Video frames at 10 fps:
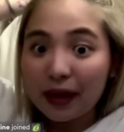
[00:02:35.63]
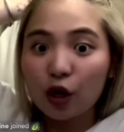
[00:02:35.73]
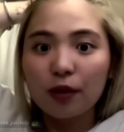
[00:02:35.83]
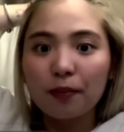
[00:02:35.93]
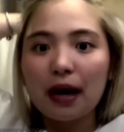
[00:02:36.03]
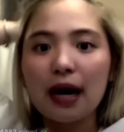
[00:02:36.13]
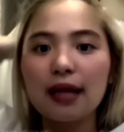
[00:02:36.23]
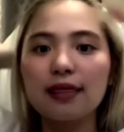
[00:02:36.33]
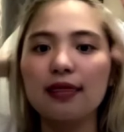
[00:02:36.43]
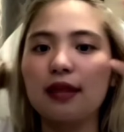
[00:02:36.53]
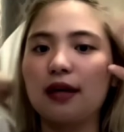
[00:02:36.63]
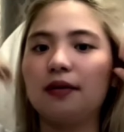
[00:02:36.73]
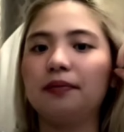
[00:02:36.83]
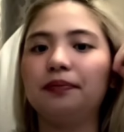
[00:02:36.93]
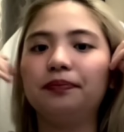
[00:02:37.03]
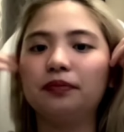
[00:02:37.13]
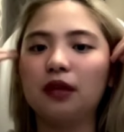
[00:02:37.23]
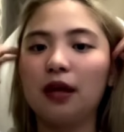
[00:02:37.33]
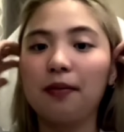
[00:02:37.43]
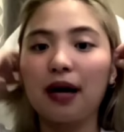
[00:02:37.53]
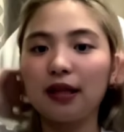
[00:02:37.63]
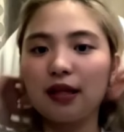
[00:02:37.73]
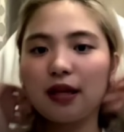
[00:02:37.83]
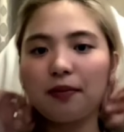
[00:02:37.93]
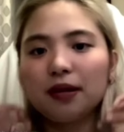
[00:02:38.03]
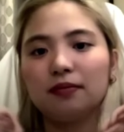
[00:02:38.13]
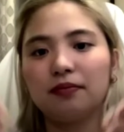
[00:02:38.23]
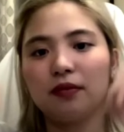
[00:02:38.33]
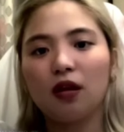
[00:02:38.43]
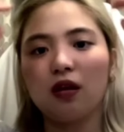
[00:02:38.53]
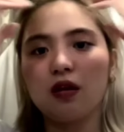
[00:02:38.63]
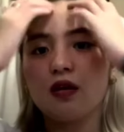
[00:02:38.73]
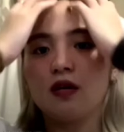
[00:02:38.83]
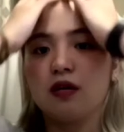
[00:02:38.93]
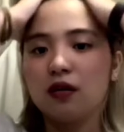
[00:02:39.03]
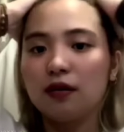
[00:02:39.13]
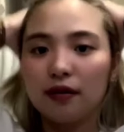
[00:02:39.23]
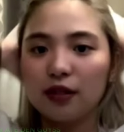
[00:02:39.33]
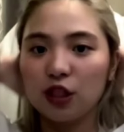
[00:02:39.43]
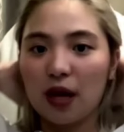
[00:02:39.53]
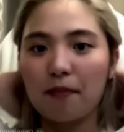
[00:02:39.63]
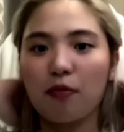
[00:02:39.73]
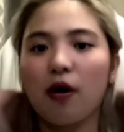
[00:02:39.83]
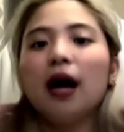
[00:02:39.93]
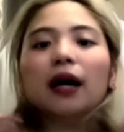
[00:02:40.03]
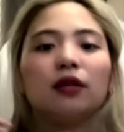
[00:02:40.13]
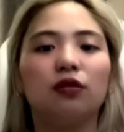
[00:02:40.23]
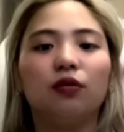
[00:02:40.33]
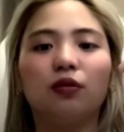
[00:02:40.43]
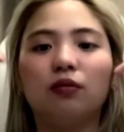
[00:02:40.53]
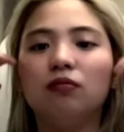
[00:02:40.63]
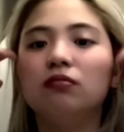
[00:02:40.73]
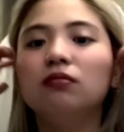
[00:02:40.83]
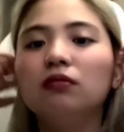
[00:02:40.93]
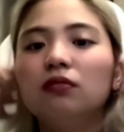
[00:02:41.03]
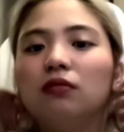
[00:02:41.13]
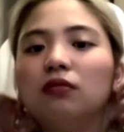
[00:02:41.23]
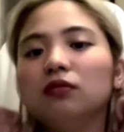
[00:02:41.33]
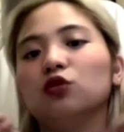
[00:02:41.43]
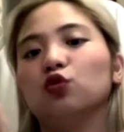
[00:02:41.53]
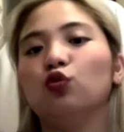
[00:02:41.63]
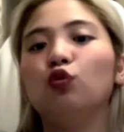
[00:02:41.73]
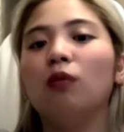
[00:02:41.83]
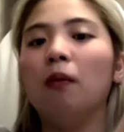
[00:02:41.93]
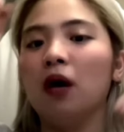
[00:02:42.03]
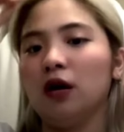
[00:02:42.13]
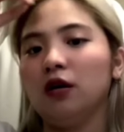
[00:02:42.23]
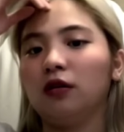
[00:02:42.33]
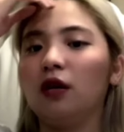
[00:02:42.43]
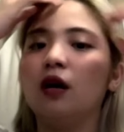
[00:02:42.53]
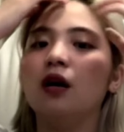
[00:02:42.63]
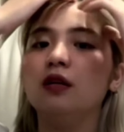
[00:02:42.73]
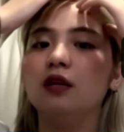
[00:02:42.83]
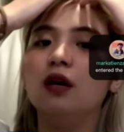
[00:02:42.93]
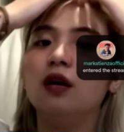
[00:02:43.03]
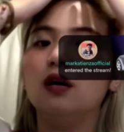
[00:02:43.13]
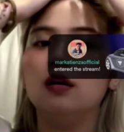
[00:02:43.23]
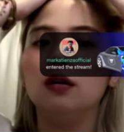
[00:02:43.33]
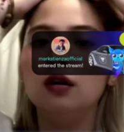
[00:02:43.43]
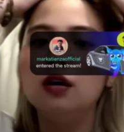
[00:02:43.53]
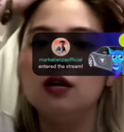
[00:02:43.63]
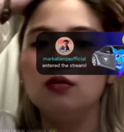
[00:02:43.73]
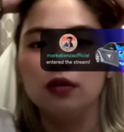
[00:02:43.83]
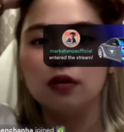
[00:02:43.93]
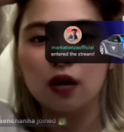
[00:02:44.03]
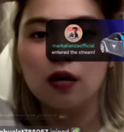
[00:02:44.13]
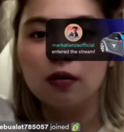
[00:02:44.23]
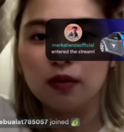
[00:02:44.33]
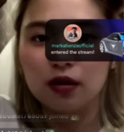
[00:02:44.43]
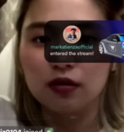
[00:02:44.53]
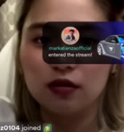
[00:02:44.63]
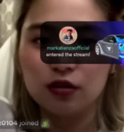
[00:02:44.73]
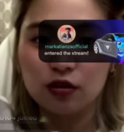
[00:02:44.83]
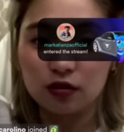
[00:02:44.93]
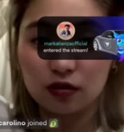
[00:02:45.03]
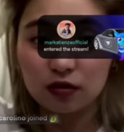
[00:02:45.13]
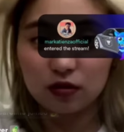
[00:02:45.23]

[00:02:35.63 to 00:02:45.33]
Pero ibang kanta. Ibang kanta naman. Jumbo hotdog. Sumabay ka eh, na lang. Huwag kang... Yun.